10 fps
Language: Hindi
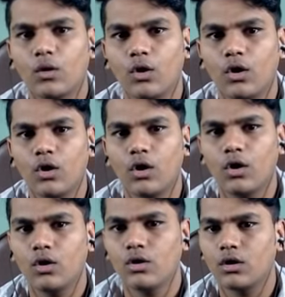ओहो
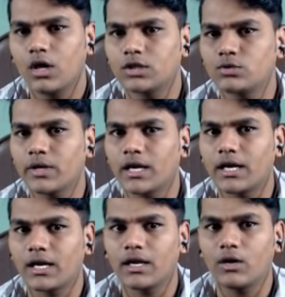ओ अर्थक्वेक
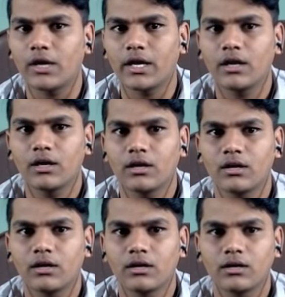आ रहा है क्या हो रहा है
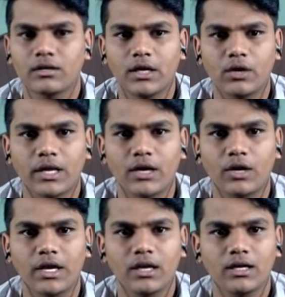क्या हो रहा है क्या
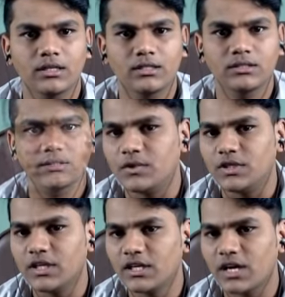हो रहा है
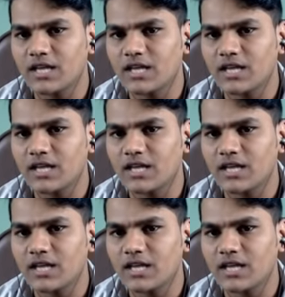ये